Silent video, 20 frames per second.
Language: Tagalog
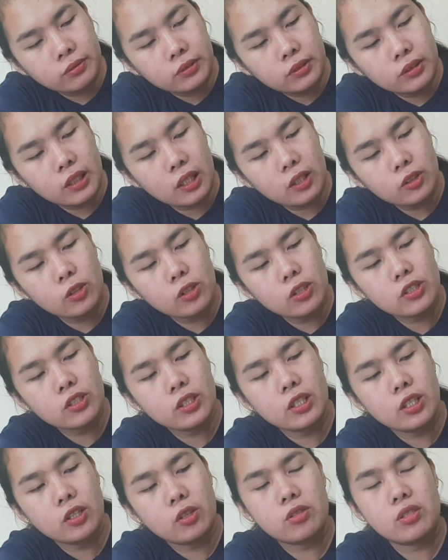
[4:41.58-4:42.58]
sakto lang
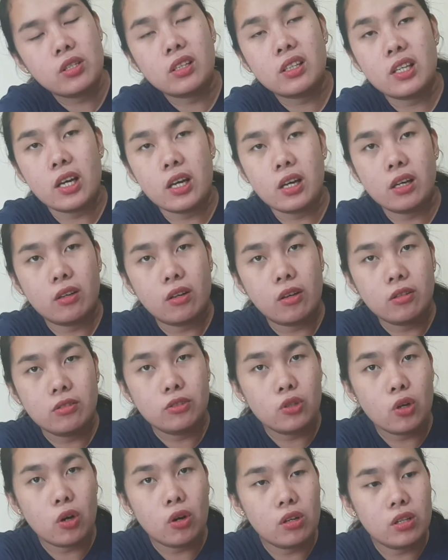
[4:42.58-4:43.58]
siya dito sa cake.
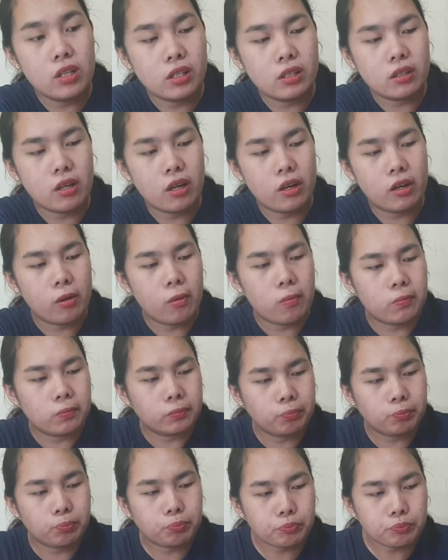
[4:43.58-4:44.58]
Chocolate cake.
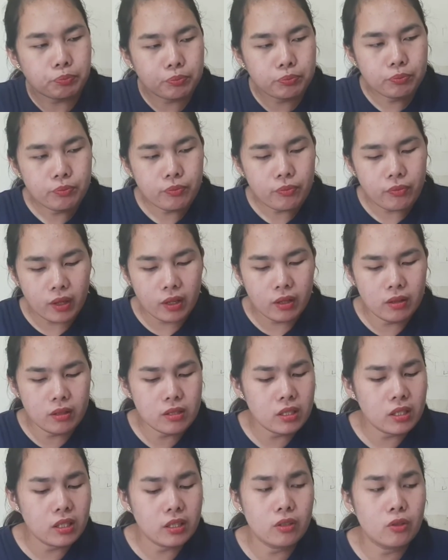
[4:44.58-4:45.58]
Hindi
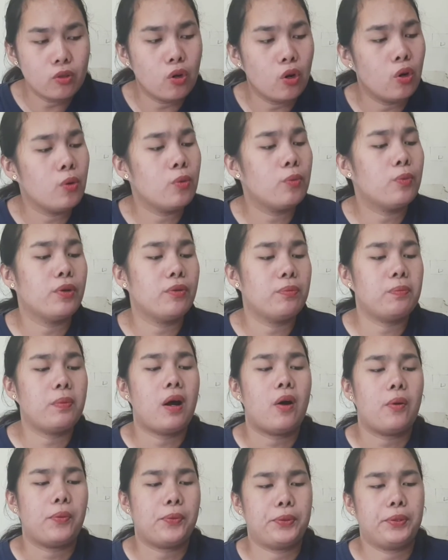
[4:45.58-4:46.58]
sila
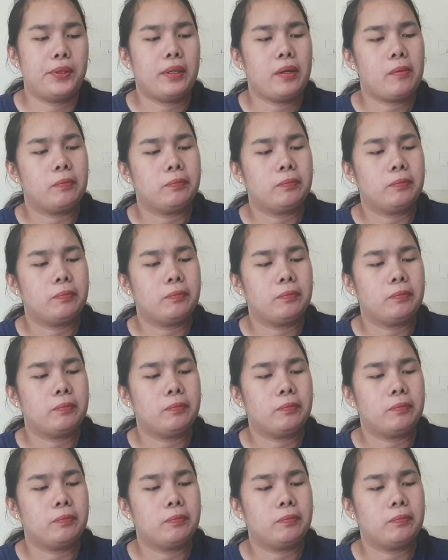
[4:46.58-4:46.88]
nag-overpower.